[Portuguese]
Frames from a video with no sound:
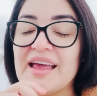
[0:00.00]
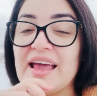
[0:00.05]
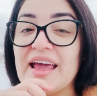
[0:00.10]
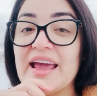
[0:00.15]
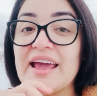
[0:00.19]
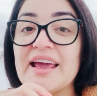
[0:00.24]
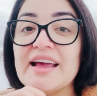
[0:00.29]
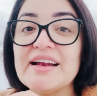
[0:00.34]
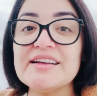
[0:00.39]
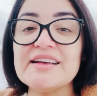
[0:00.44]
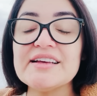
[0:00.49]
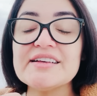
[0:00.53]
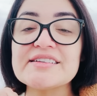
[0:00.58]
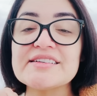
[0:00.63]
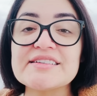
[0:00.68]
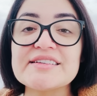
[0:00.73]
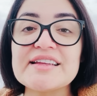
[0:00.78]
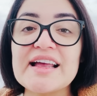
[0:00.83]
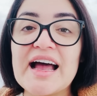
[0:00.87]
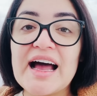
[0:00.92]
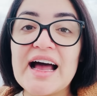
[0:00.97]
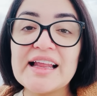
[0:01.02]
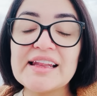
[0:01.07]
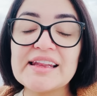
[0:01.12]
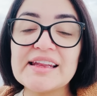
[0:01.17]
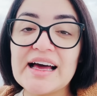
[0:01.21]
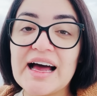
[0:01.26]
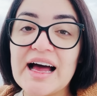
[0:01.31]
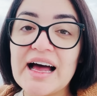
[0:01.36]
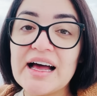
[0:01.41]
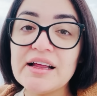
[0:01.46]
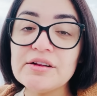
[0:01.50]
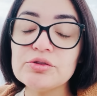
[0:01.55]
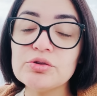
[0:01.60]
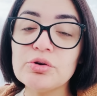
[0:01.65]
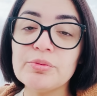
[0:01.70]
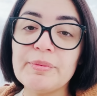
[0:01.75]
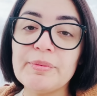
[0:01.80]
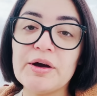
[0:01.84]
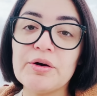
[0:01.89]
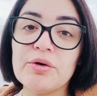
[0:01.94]
ele está lá
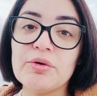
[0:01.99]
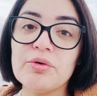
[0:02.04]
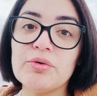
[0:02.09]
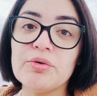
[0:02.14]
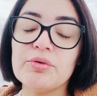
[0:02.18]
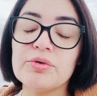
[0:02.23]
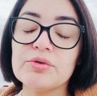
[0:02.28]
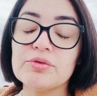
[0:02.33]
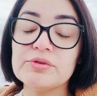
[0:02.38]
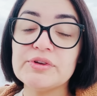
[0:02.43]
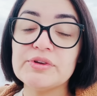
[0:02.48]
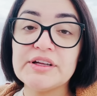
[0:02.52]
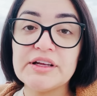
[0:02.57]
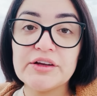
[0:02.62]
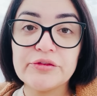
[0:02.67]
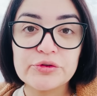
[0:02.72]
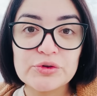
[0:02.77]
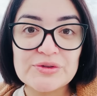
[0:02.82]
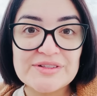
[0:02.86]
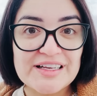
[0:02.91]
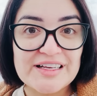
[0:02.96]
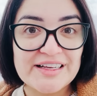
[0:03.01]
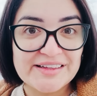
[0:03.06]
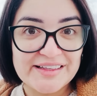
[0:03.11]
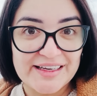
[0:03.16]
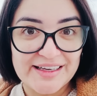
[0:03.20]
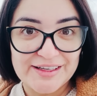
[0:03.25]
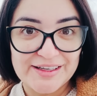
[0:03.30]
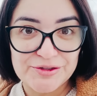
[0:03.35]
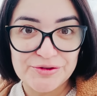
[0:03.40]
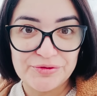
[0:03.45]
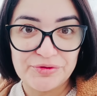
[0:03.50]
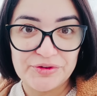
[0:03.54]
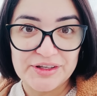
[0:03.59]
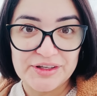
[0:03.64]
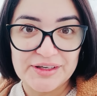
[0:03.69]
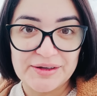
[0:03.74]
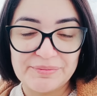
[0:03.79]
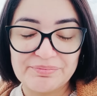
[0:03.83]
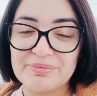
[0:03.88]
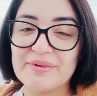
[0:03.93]
no meu livro Centelha
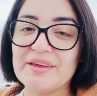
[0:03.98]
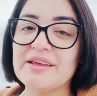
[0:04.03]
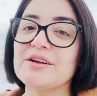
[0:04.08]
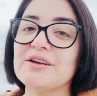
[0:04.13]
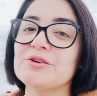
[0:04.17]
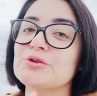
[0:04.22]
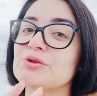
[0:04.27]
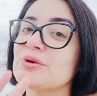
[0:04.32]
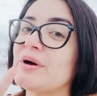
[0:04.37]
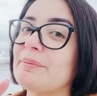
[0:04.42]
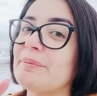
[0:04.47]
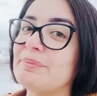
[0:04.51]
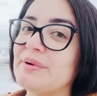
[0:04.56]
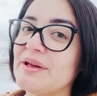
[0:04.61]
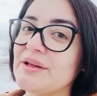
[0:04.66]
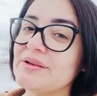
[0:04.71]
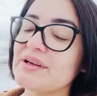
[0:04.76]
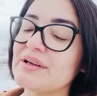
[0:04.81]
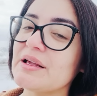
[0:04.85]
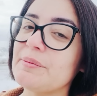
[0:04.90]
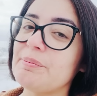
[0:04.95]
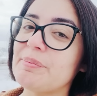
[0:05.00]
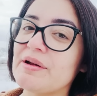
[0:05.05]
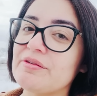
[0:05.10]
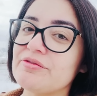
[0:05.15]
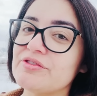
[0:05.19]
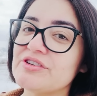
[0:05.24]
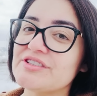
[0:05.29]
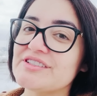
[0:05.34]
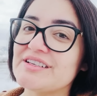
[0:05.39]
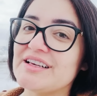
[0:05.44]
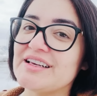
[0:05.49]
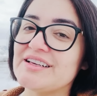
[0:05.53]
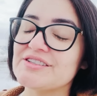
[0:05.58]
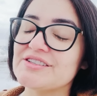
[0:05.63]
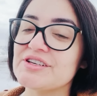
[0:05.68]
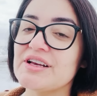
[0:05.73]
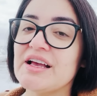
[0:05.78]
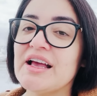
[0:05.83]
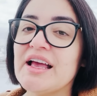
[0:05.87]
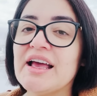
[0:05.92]
Divina. E eu estou abrindo aqui para
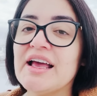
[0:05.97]
vocês.